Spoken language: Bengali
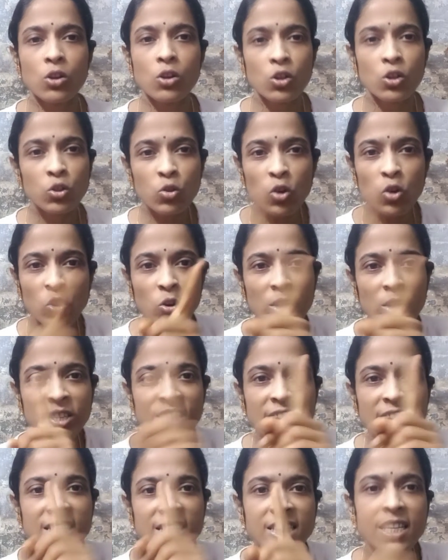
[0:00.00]
তোর কোনো
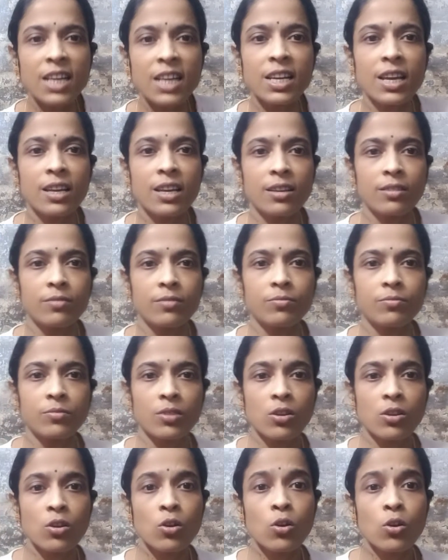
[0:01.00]
চেষ্টা নেই
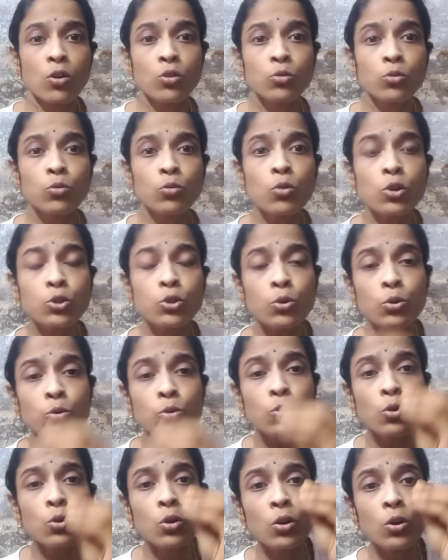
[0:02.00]
তুই শুধু
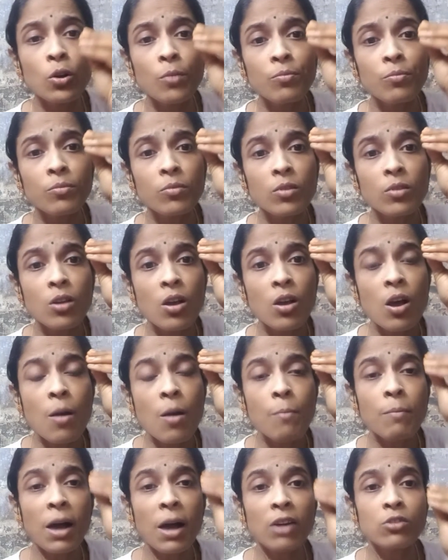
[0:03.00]

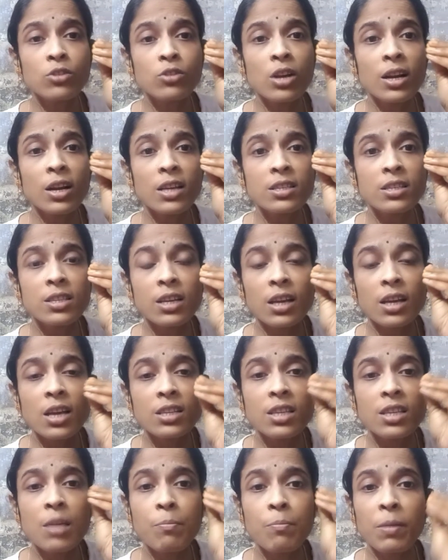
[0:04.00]
মানুষের কাছ থেকে
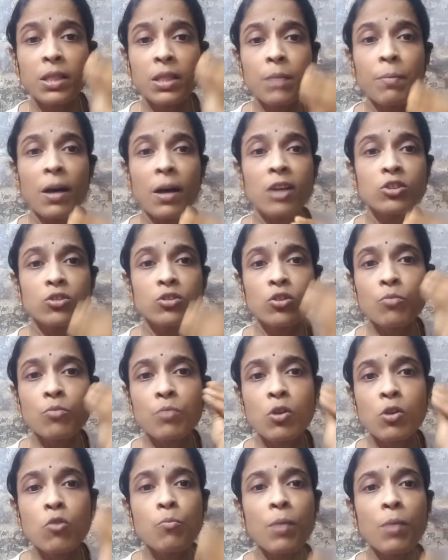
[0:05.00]
সিম্পাতি পাওয়ার জন্য
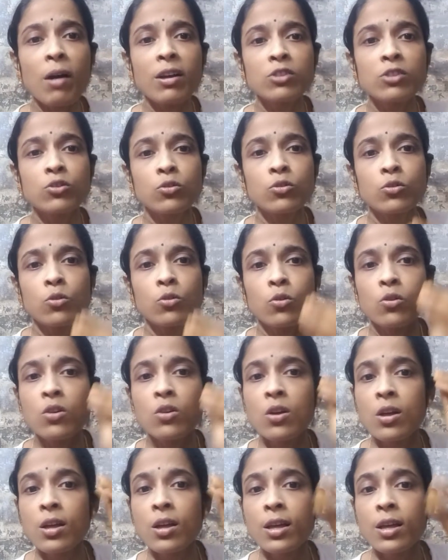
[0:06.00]
ভিউ পাওয়ার জন্য
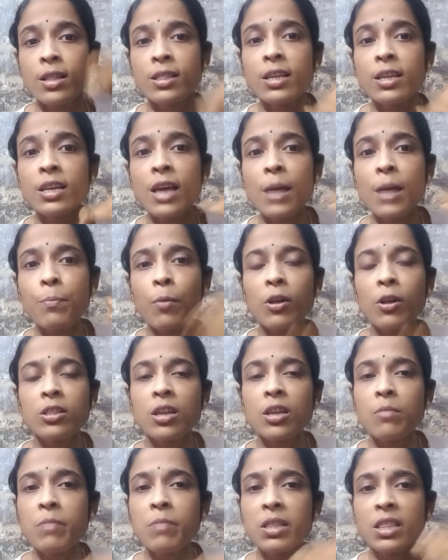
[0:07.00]
দিনের পর দিন
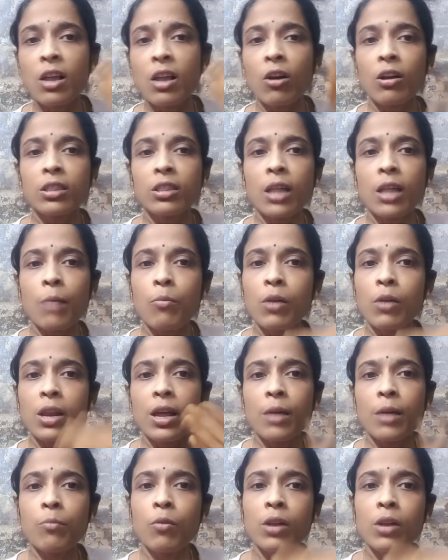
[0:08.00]
মিথ্যা কথা বলে
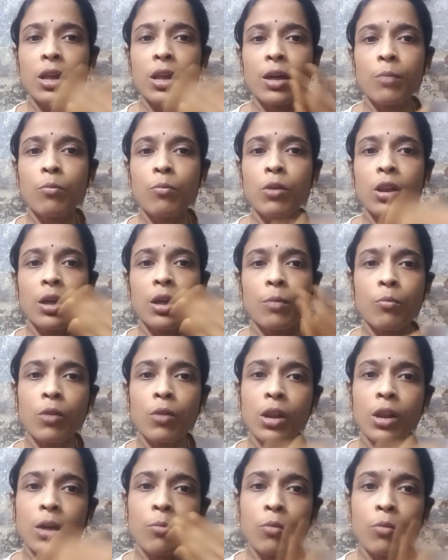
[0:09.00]
বলে বলে
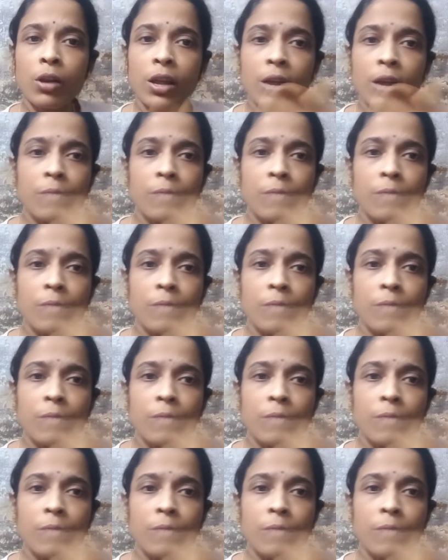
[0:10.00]
বলে বলে